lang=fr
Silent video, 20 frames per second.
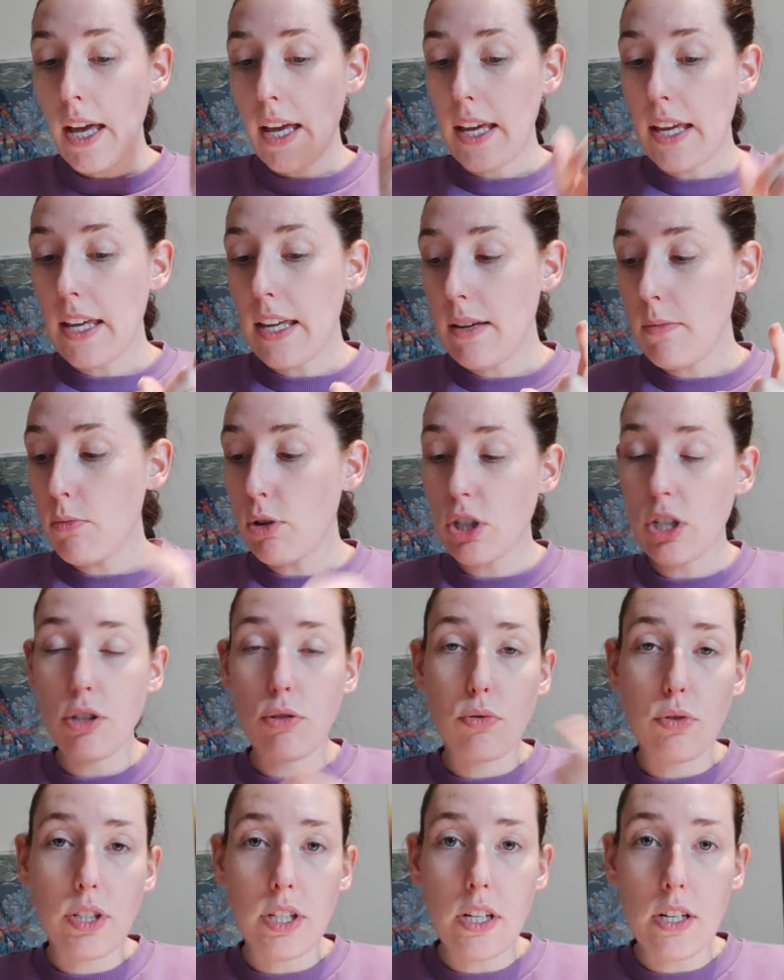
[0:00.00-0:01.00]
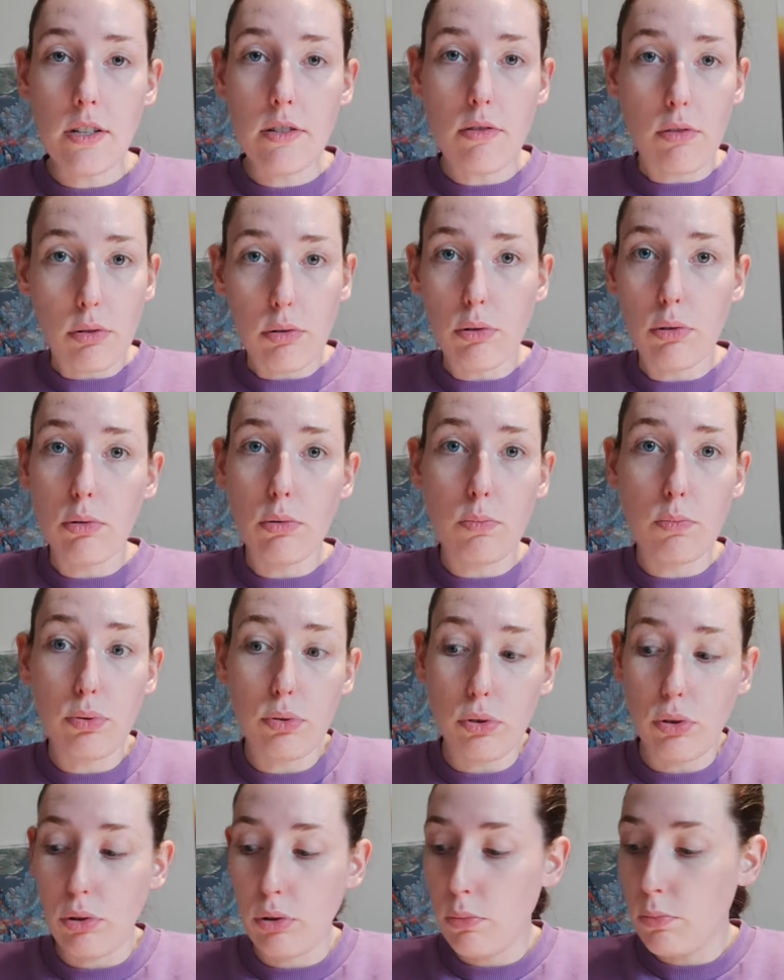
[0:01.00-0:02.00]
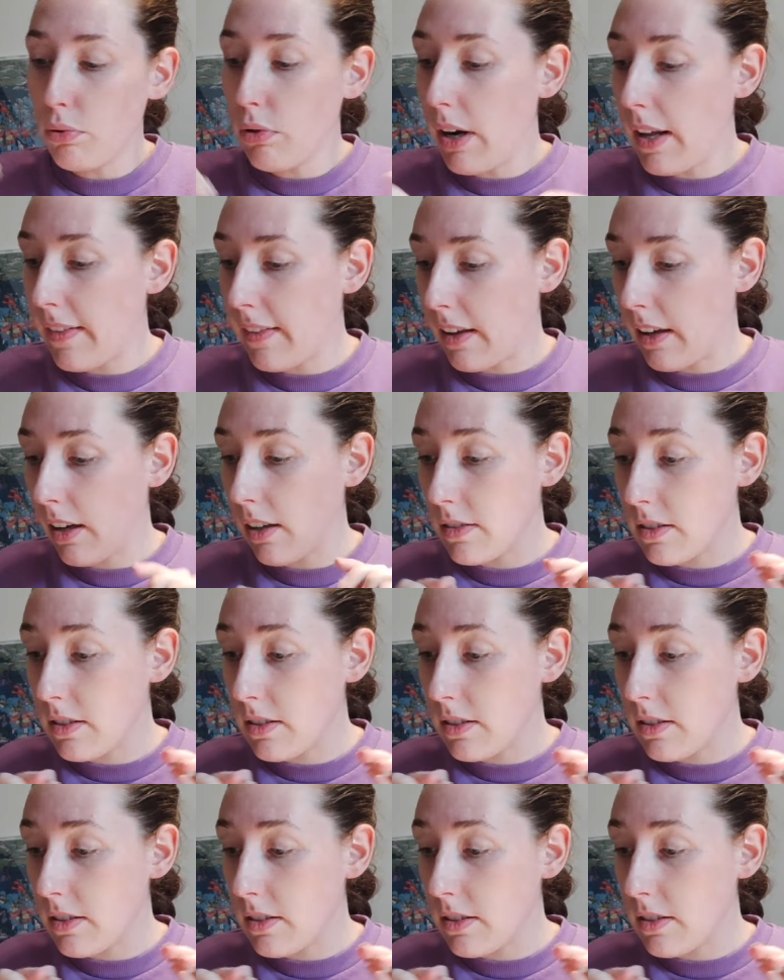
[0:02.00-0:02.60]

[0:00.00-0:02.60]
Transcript: Et moi je les utilise euh, pour, pour la terre.